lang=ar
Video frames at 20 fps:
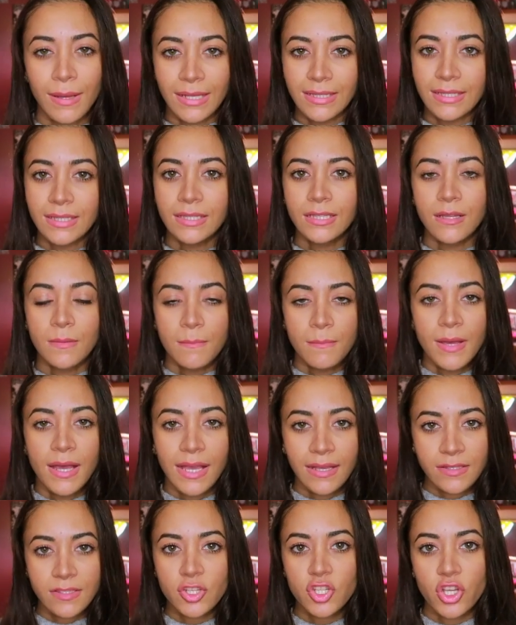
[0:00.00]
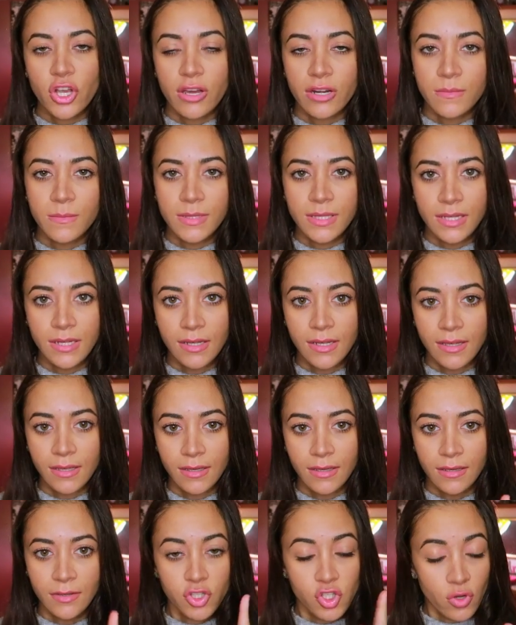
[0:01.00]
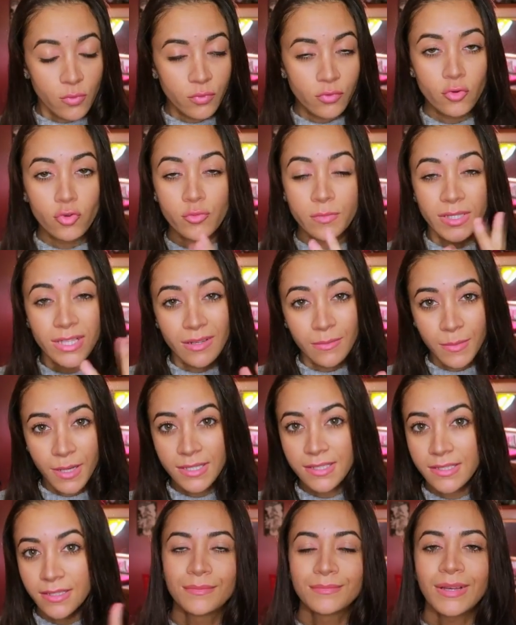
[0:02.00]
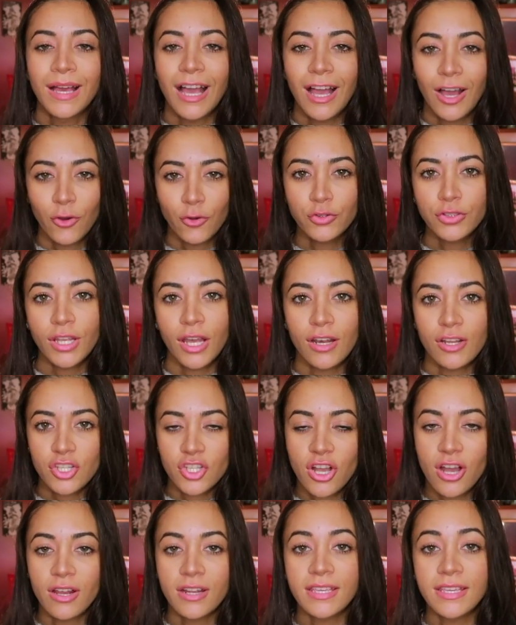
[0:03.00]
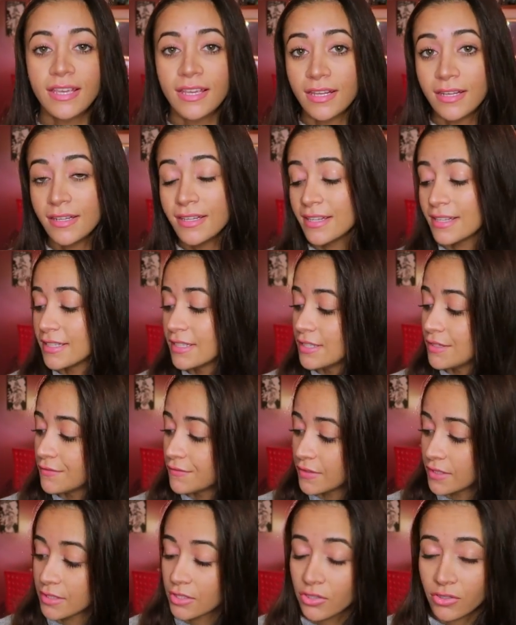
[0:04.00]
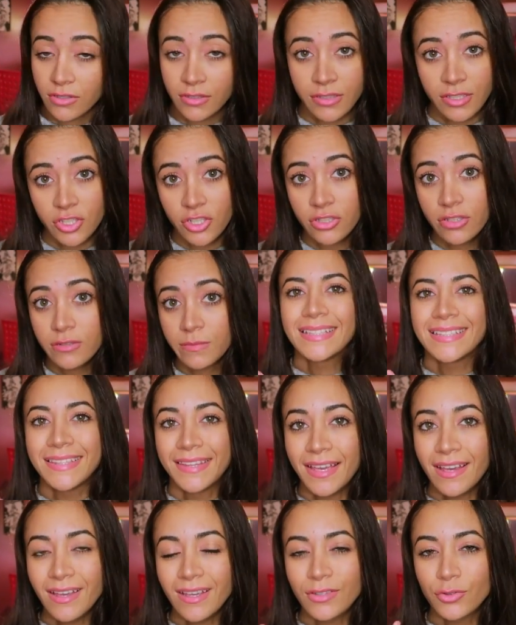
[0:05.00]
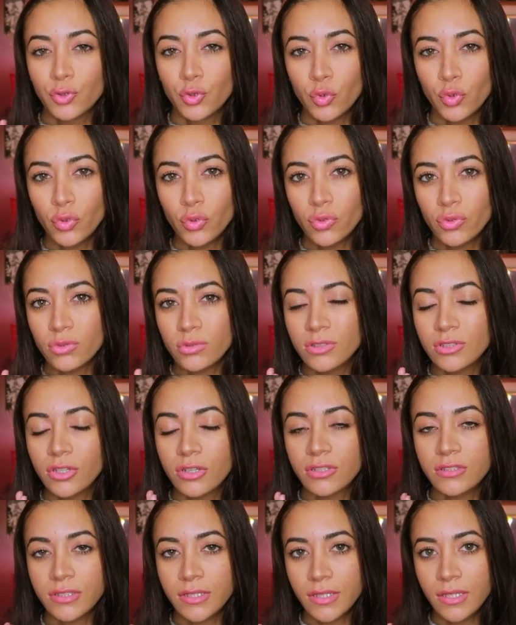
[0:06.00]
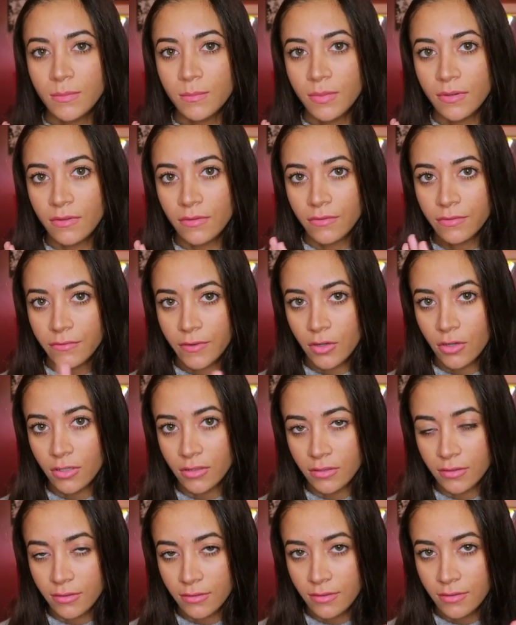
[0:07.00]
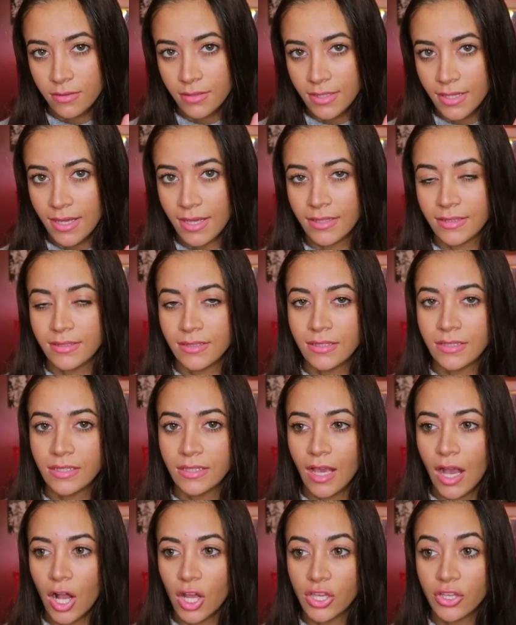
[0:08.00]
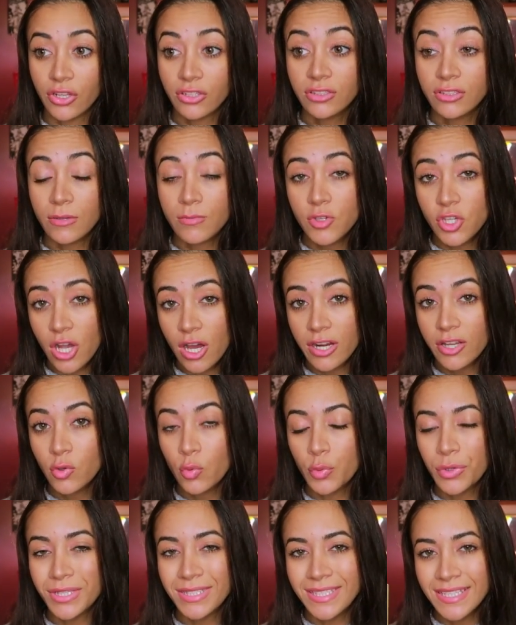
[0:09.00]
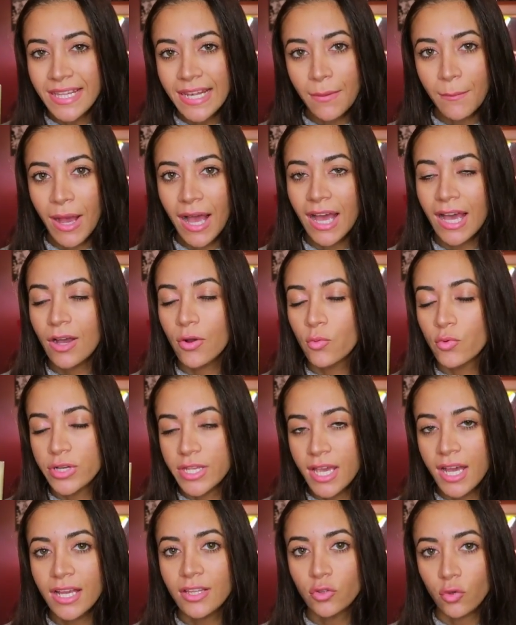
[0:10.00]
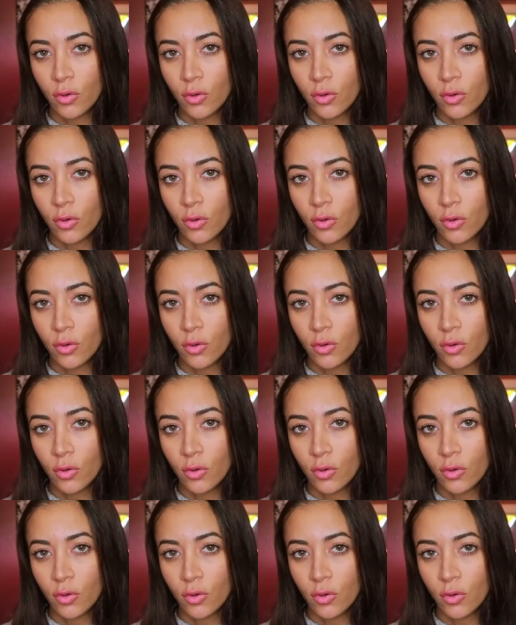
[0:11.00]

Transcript: بعدين لما اغسل شعري من الشامبو ومن الماسك هحط على شعري الليف ان كونديشنر ده دوره ترطيب فقط يعني هيرطب شعرك ويديه لمعه وريحه